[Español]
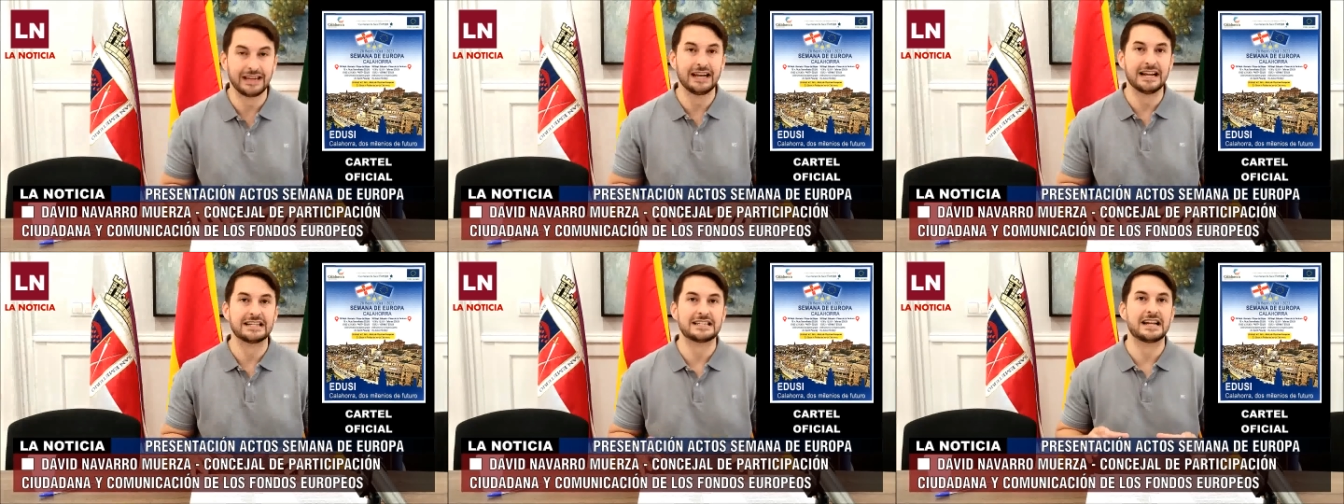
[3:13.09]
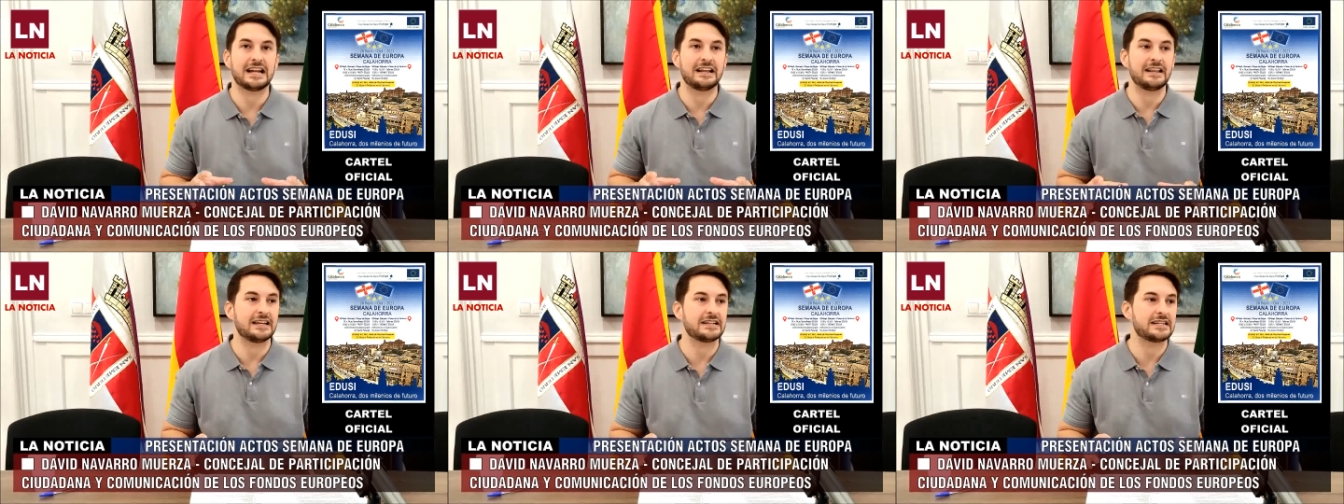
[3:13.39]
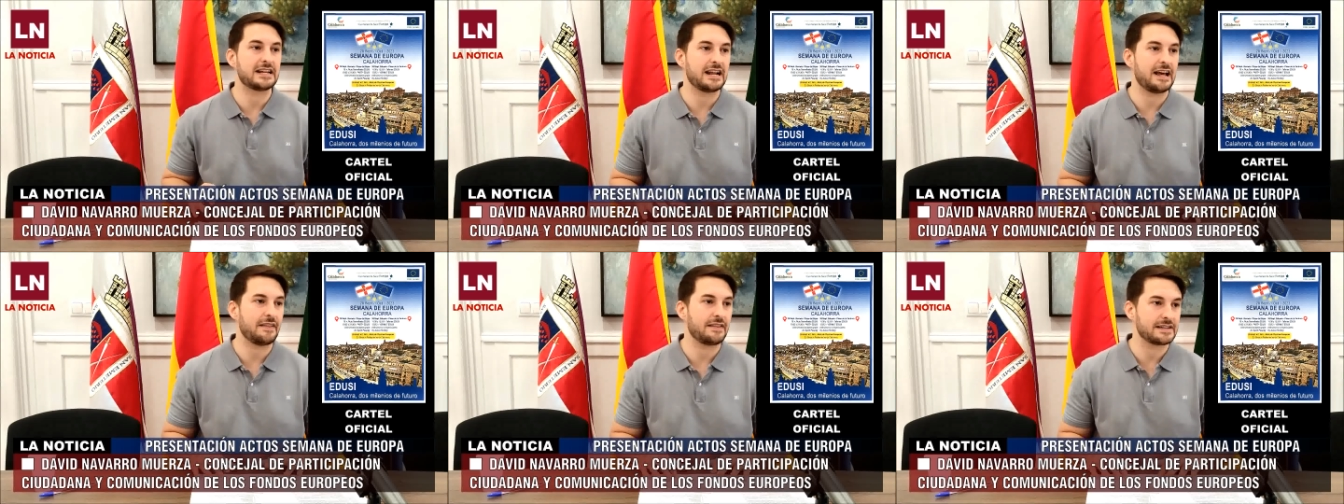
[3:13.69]
y la salida
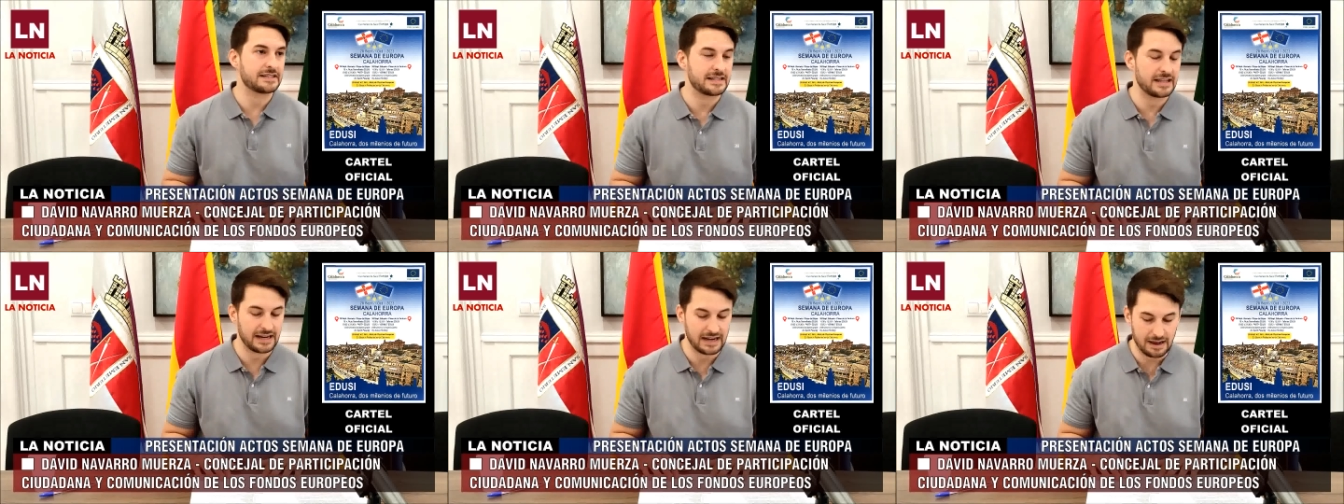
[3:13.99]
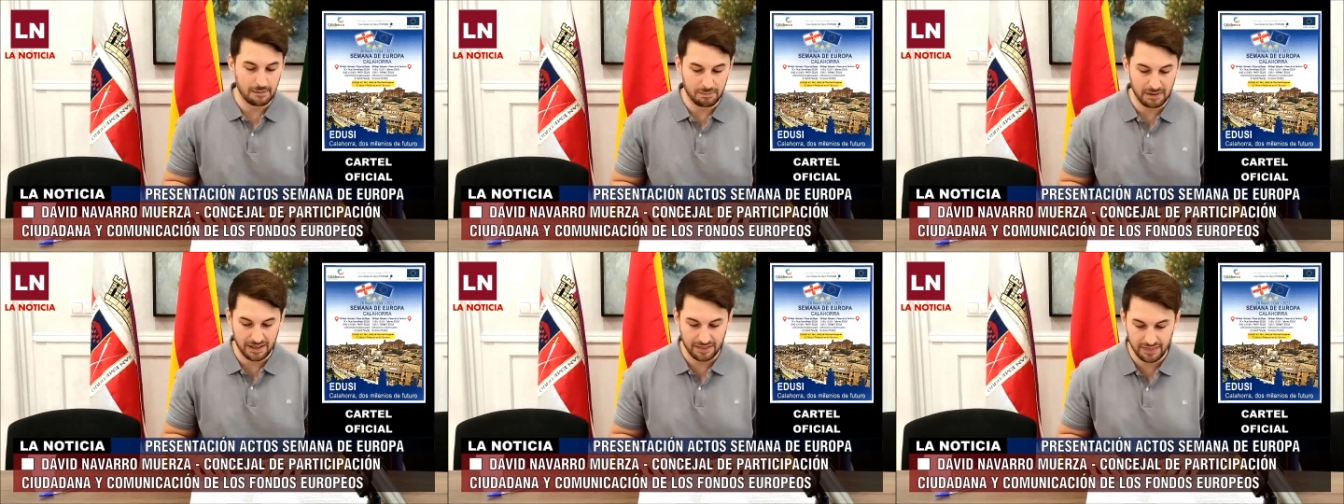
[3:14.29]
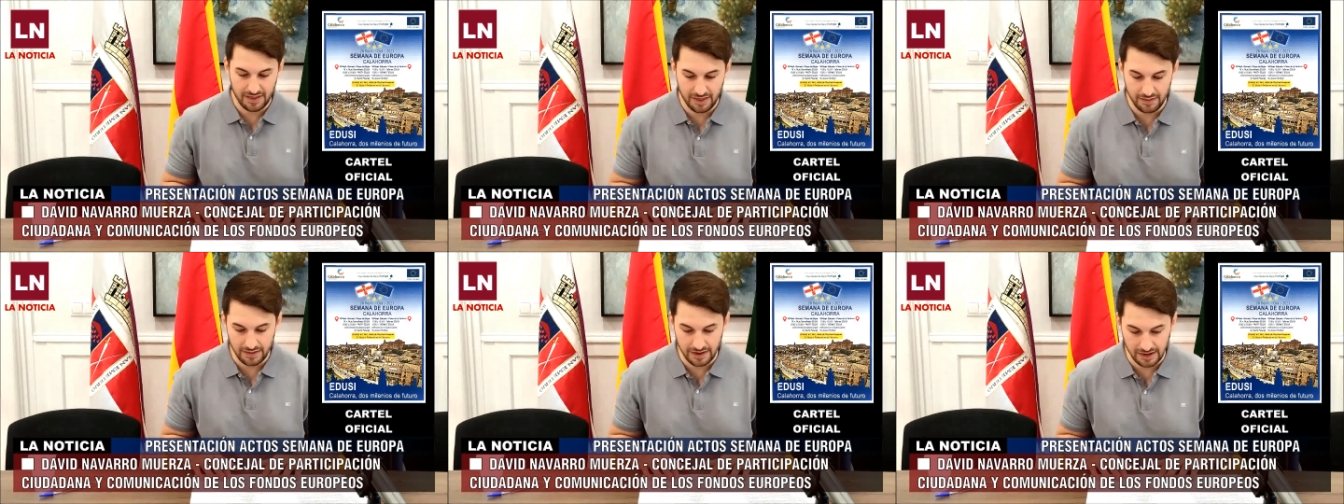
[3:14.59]
será desde la
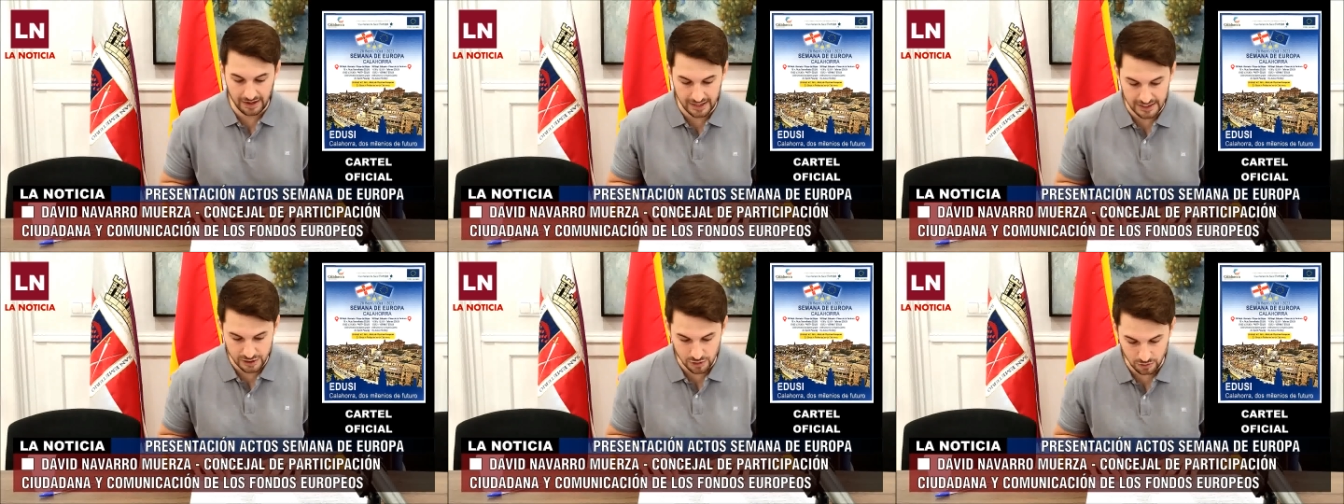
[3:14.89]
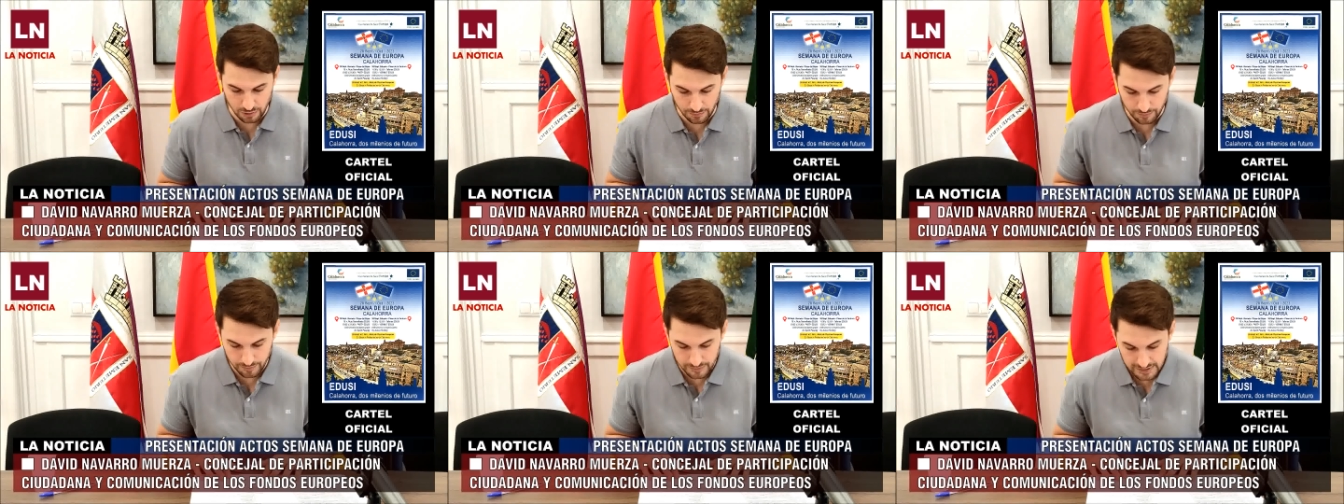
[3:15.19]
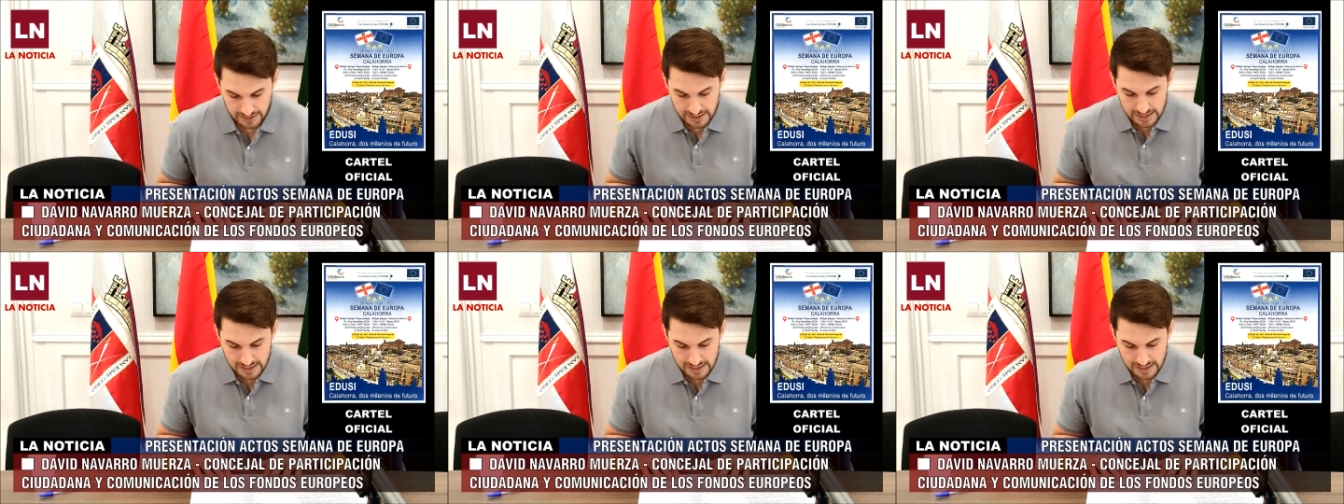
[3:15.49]
Plaza del Raso.